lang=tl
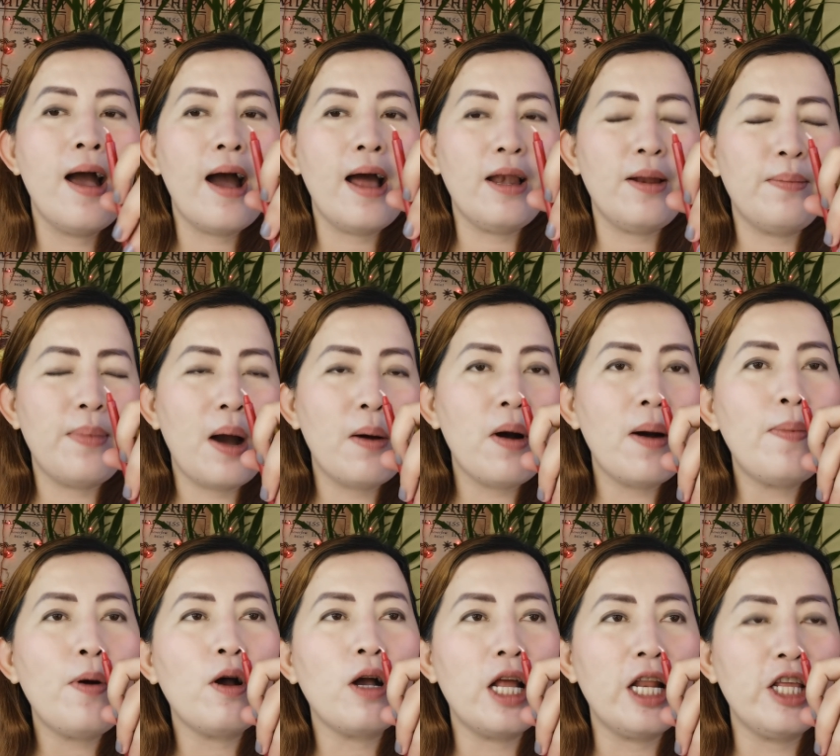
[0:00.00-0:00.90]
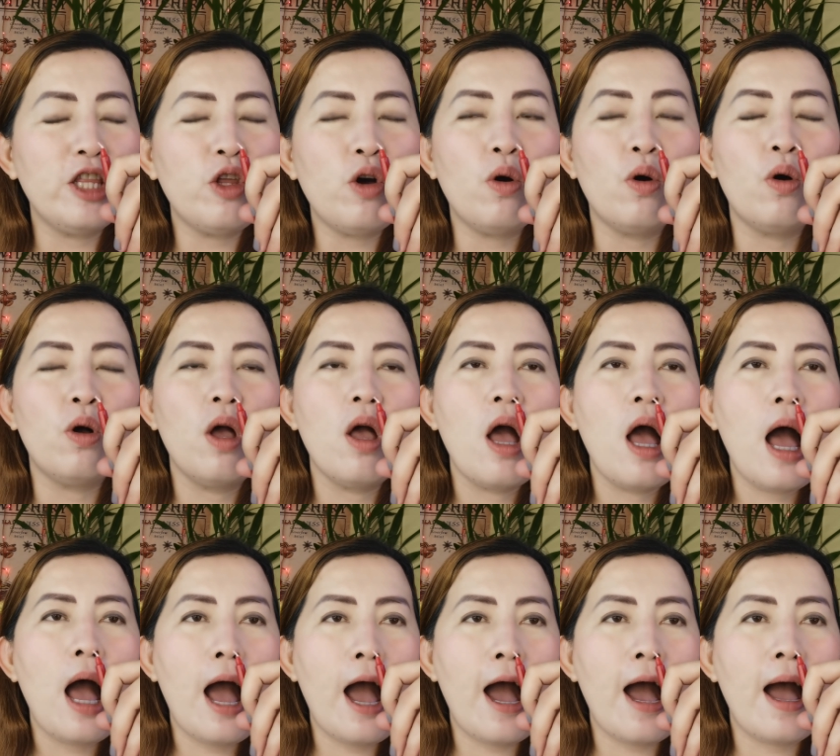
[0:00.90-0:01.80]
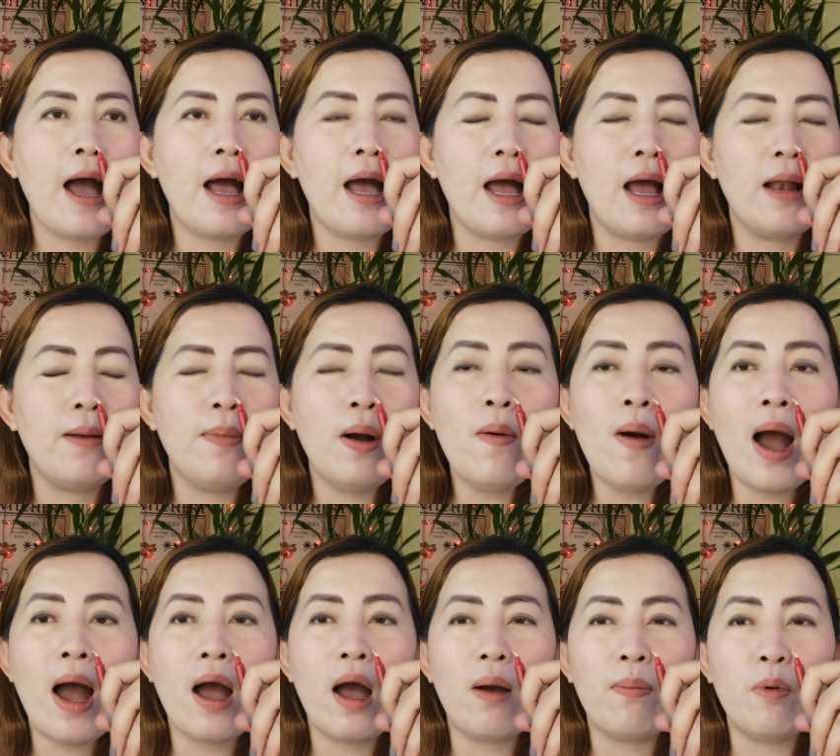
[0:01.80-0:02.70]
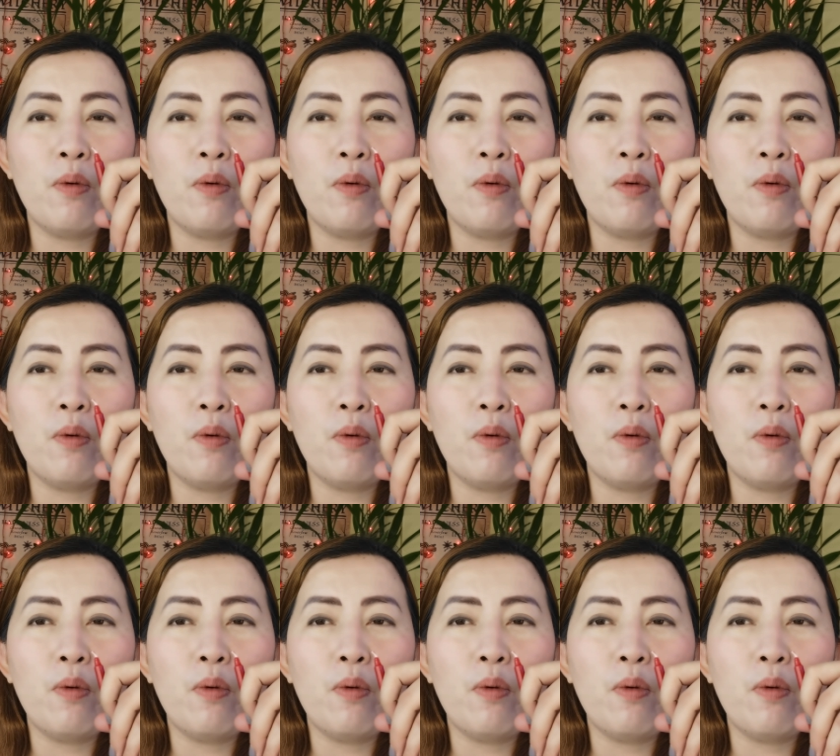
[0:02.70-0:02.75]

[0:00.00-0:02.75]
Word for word: Halimbawa po ganito, uh, ah, bawa,